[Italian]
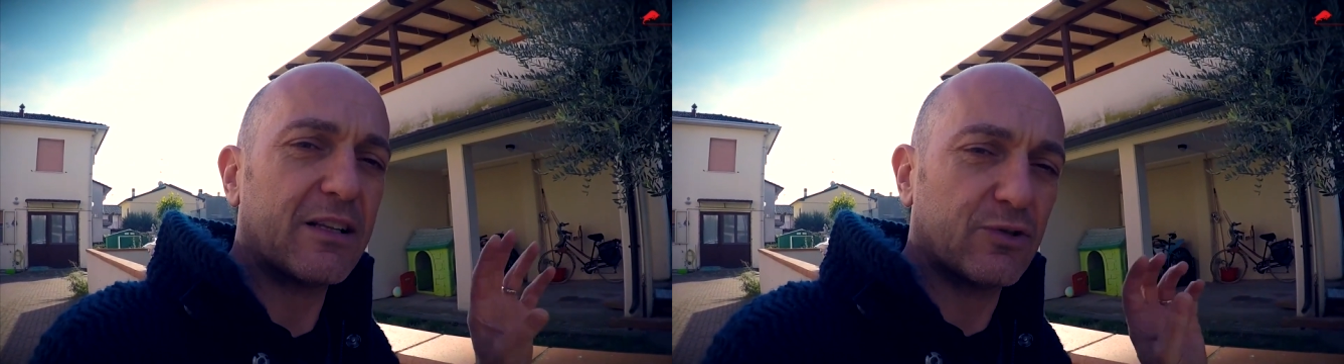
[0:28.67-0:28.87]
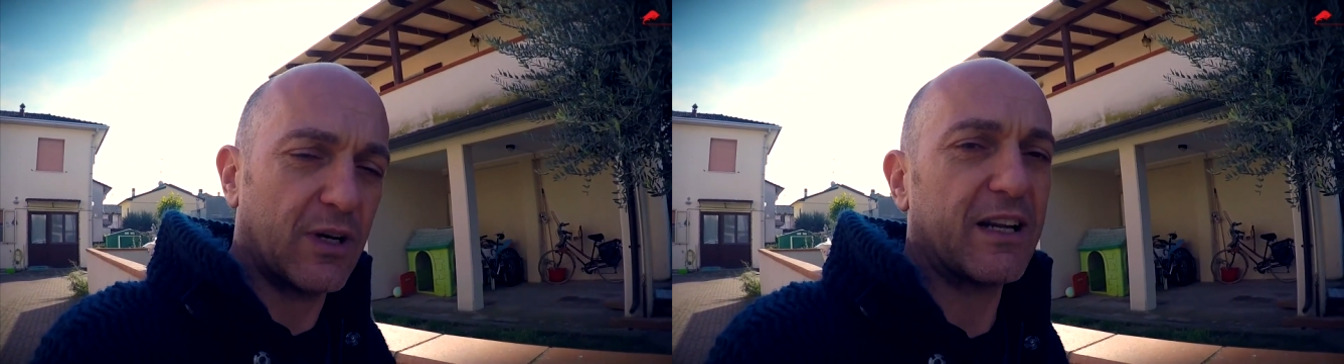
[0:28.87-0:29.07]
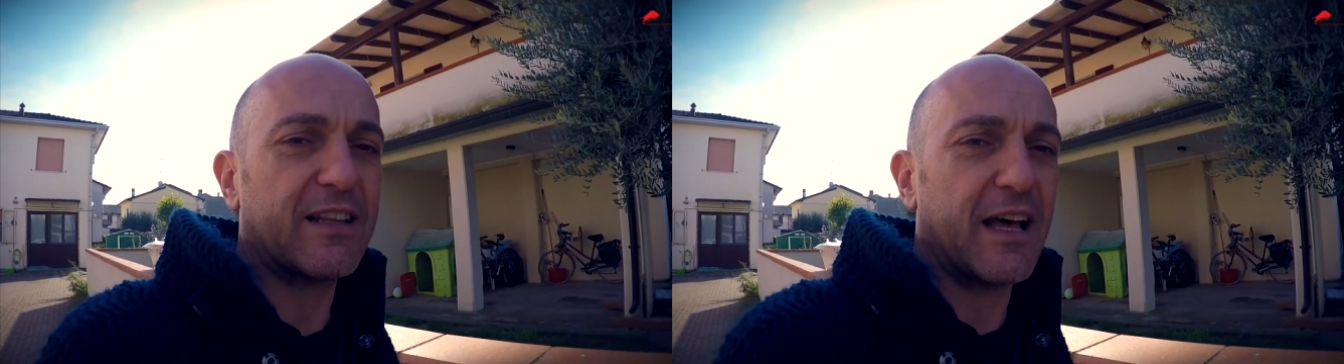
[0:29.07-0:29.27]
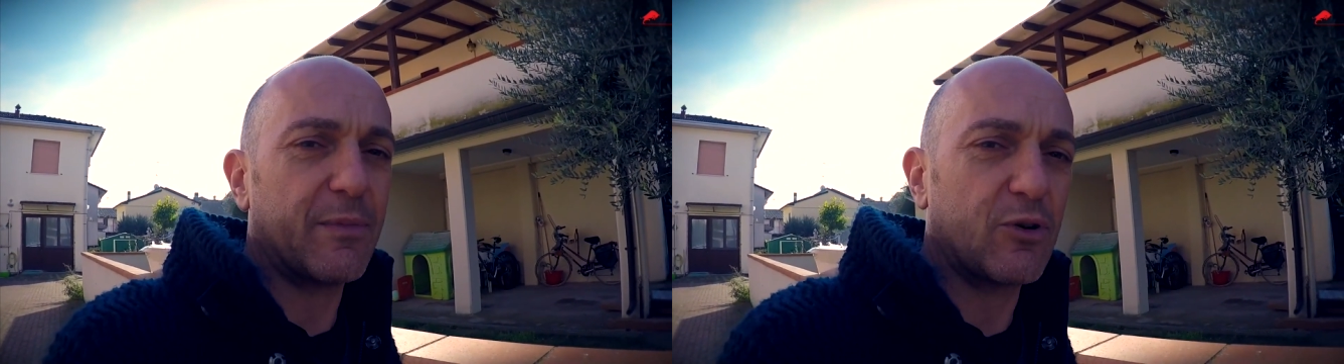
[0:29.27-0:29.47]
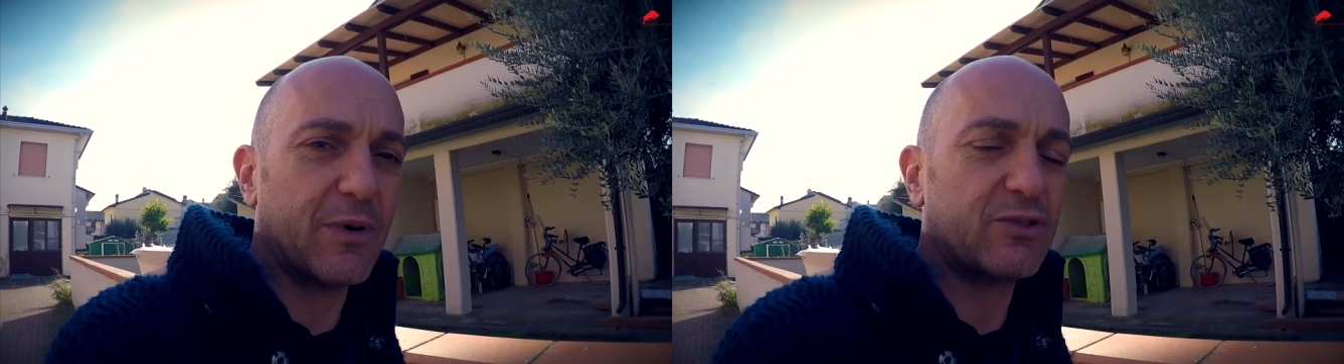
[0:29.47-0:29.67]
solare
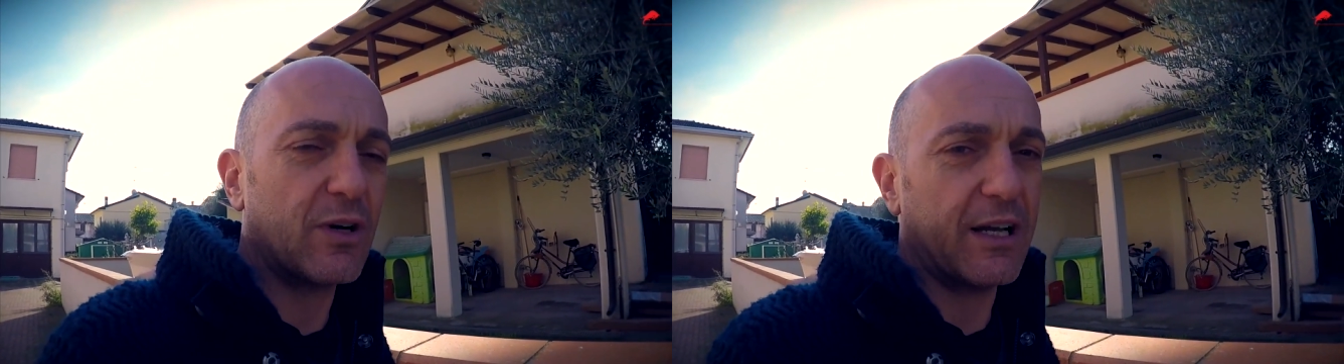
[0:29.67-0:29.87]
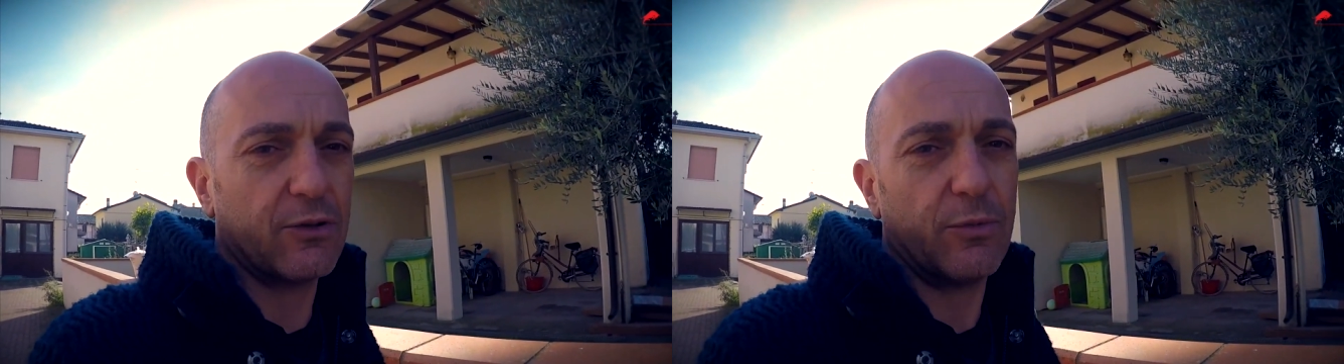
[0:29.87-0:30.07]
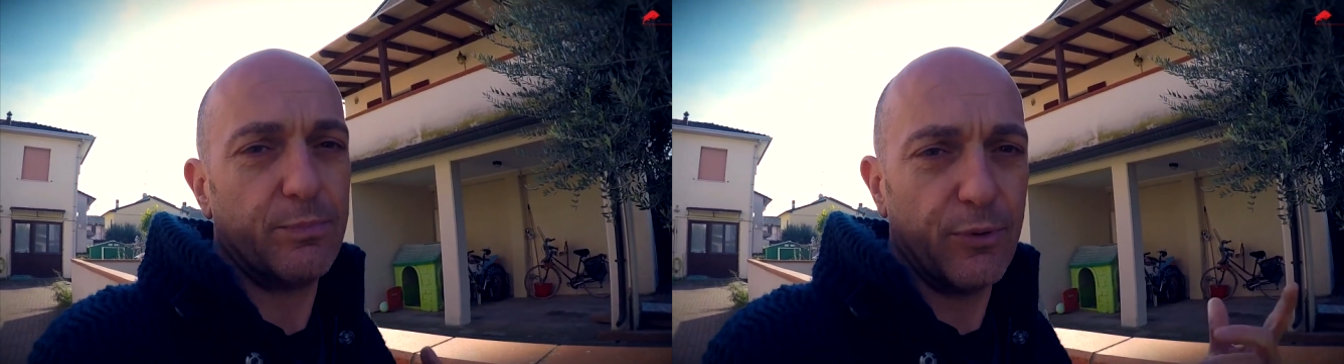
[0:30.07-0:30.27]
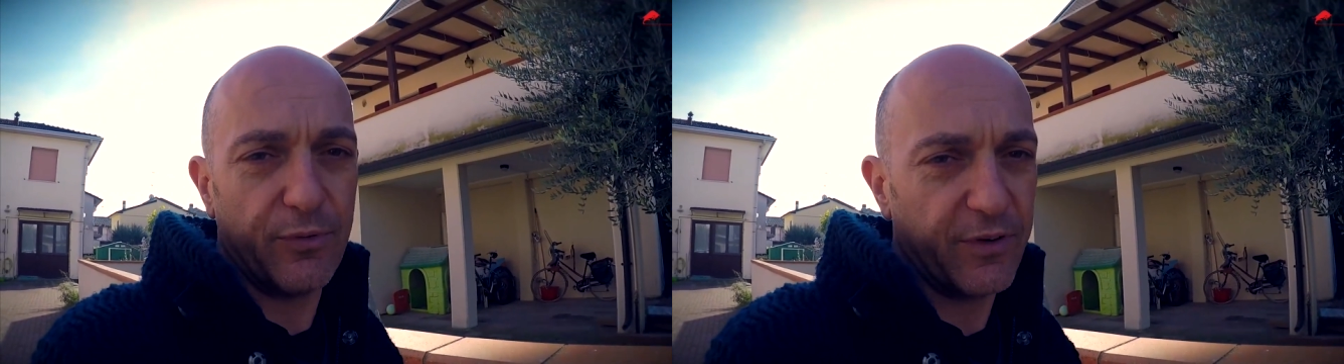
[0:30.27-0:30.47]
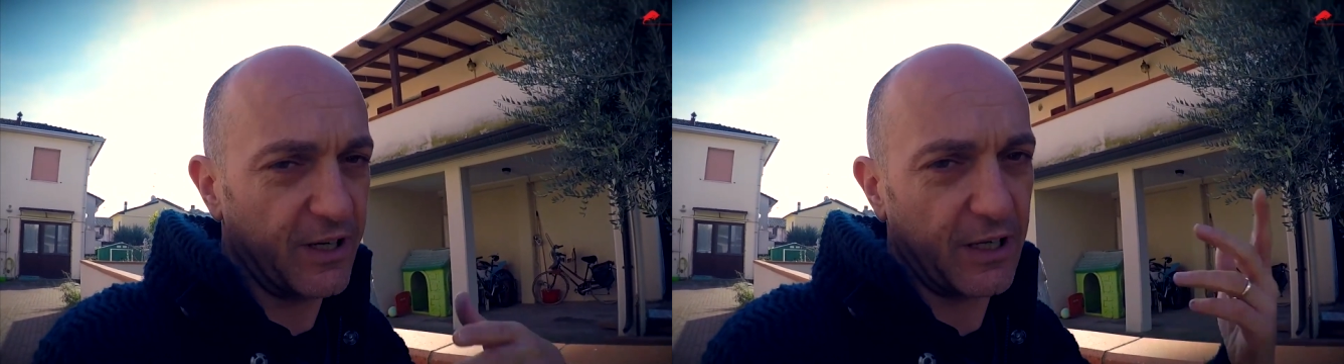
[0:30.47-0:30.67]
termico maggiorato,
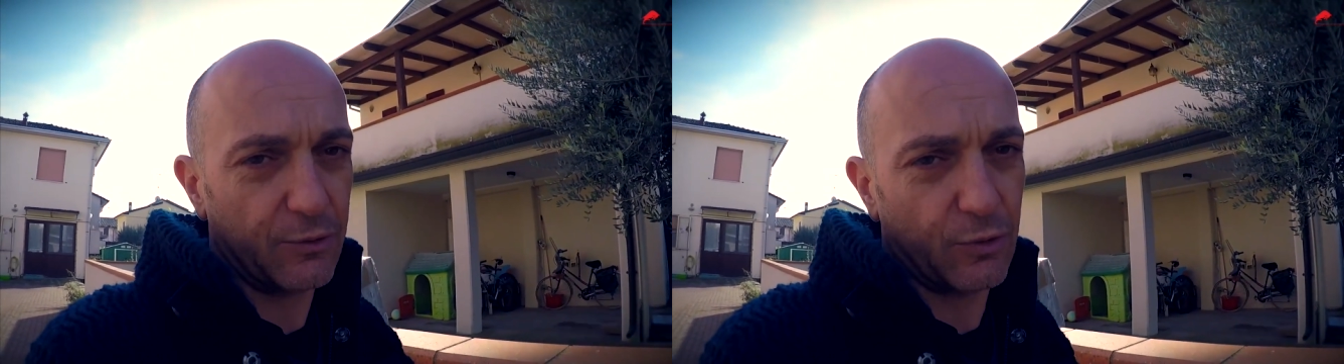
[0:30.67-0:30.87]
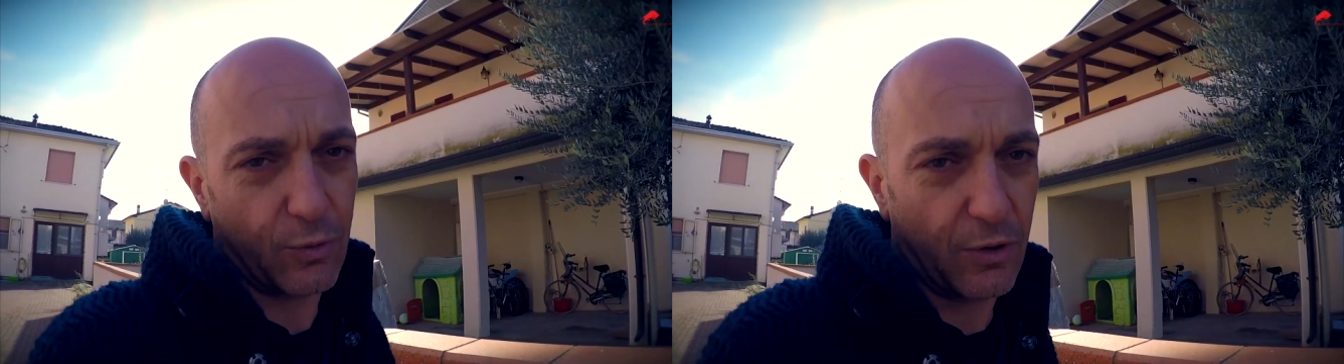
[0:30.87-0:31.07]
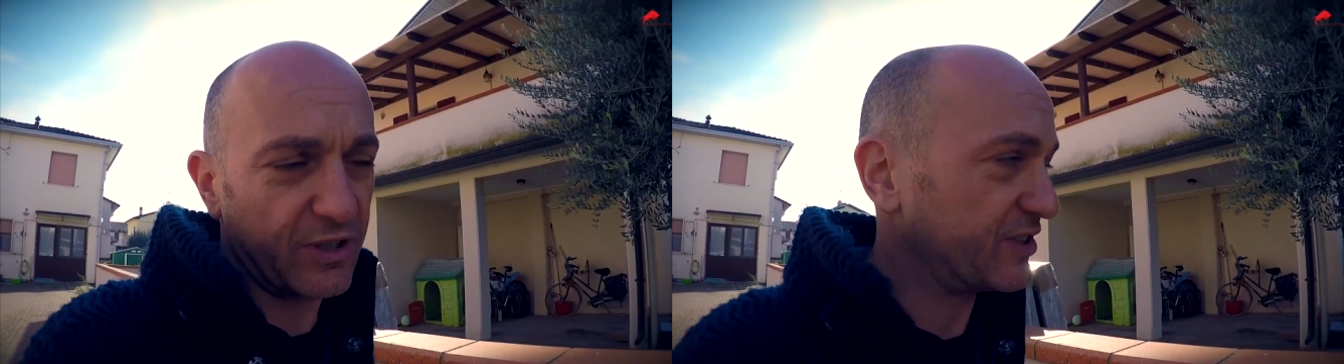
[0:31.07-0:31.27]
puffer e tutto quello che